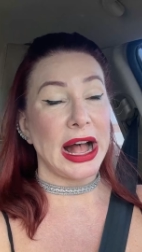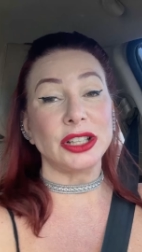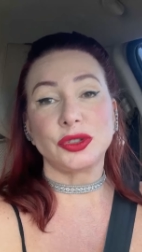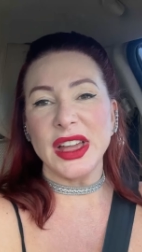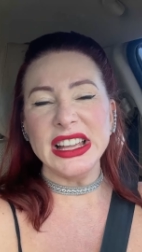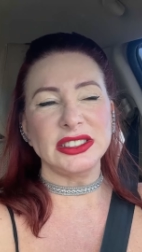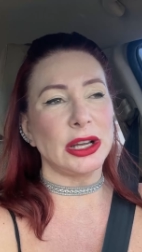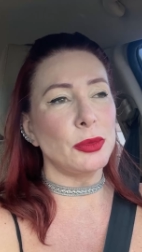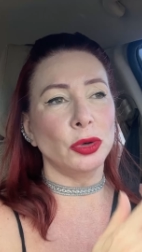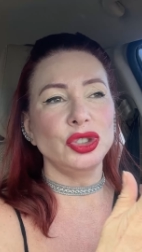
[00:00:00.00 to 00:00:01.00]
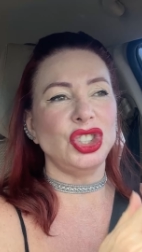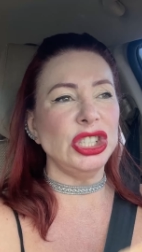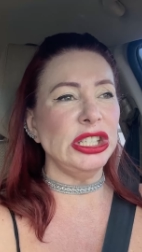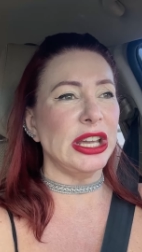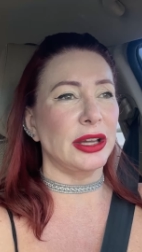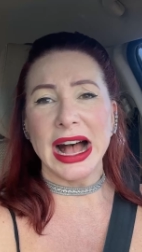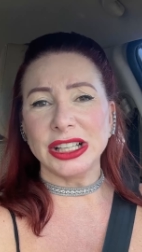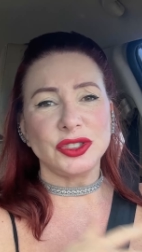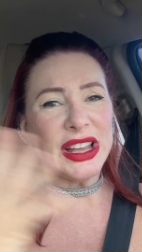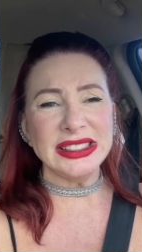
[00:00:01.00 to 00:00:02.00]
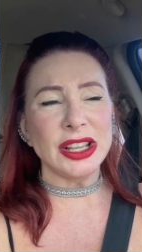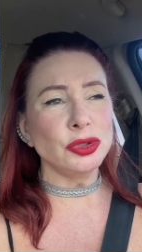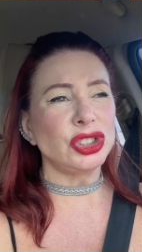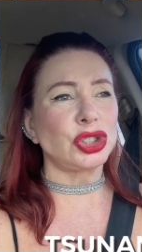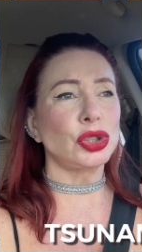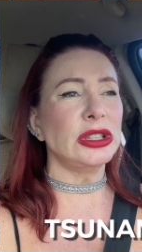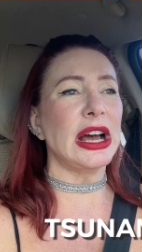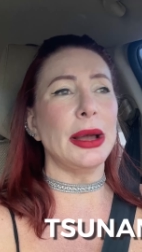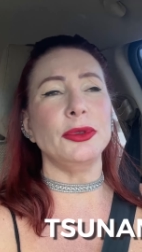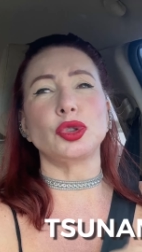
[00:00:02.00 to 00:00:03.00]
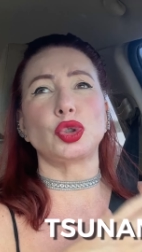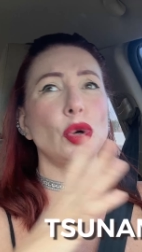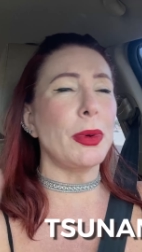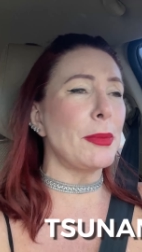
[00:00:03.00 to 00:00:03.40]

Às vezes é uma ondinha, às vezes é um tsunami, um super